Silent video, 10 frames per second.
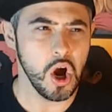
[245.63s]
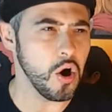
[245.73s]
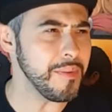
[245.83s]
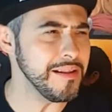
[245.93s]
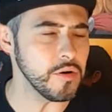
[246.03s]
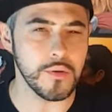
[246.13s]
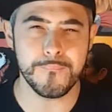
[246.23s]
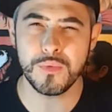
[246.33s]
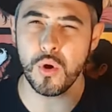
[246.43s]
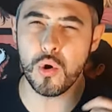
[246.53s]
o meglio
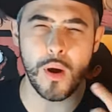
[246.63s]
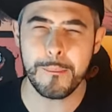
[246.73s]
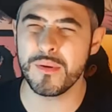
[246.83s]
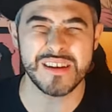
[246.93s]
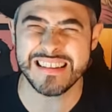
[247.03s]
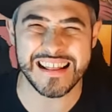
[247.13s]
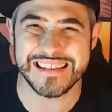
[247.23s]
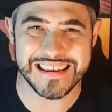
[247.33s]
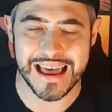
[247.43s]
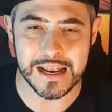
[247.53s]
non lo è più da
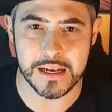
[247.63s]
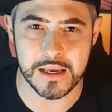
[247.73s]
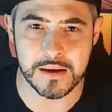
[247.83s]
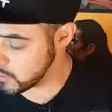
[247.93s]
tanti anni.